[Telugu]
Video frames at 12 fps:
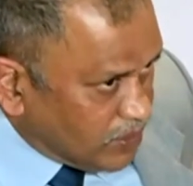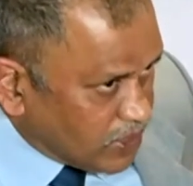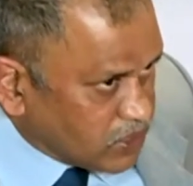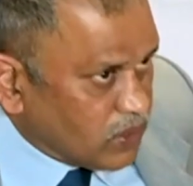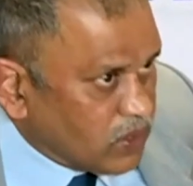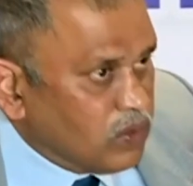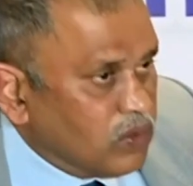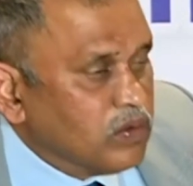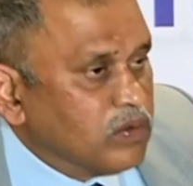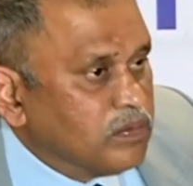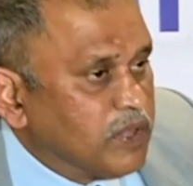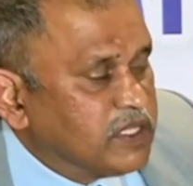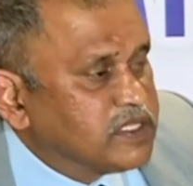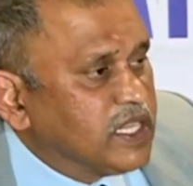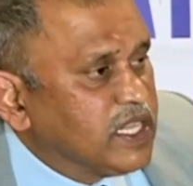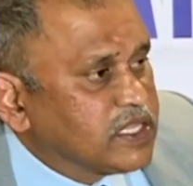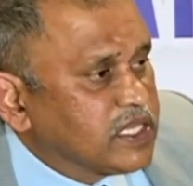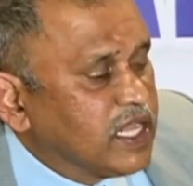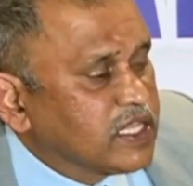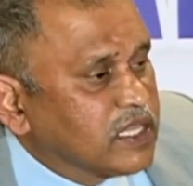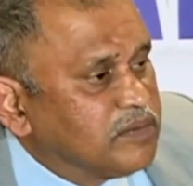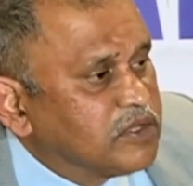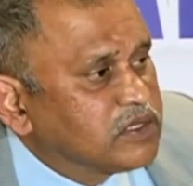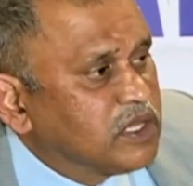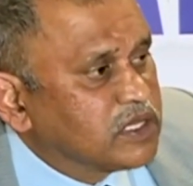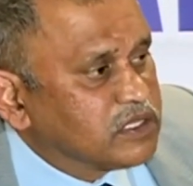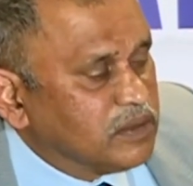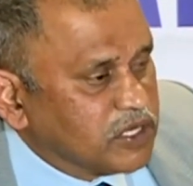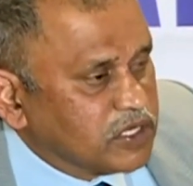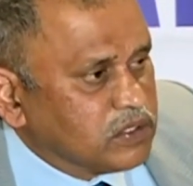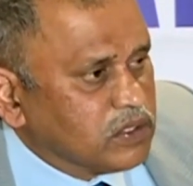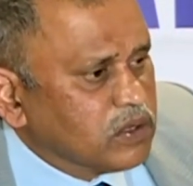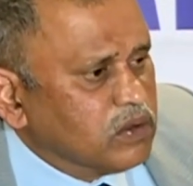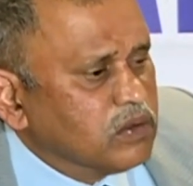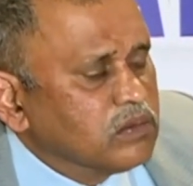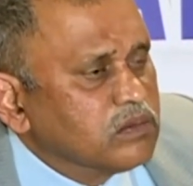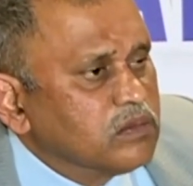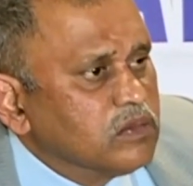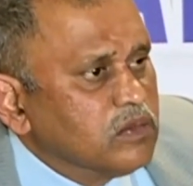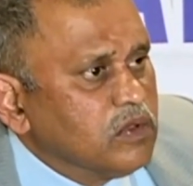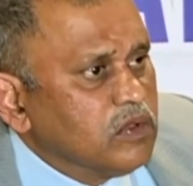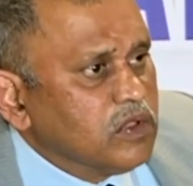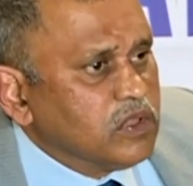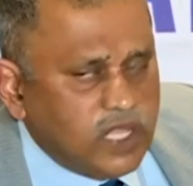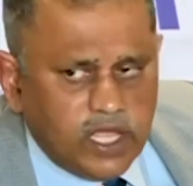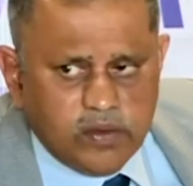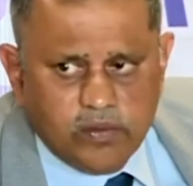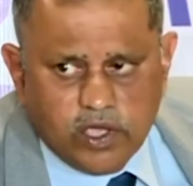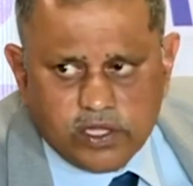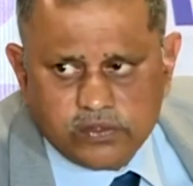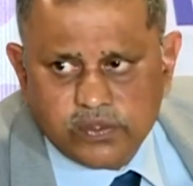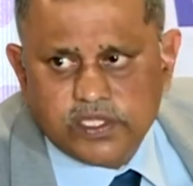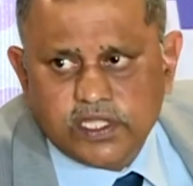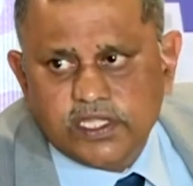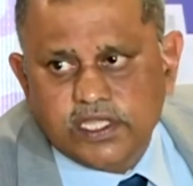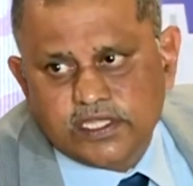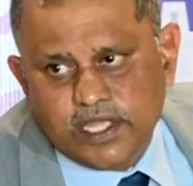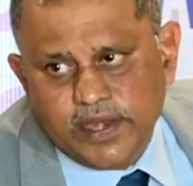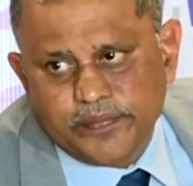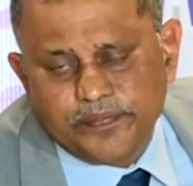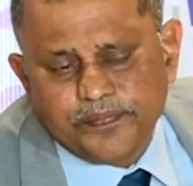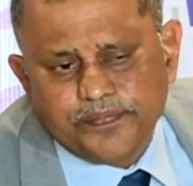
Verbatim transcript: సమక్షంలో పంచాయతీరాజ్ కమిషనర్ సమక్షంలో నేను ఒక సూచన చేశాను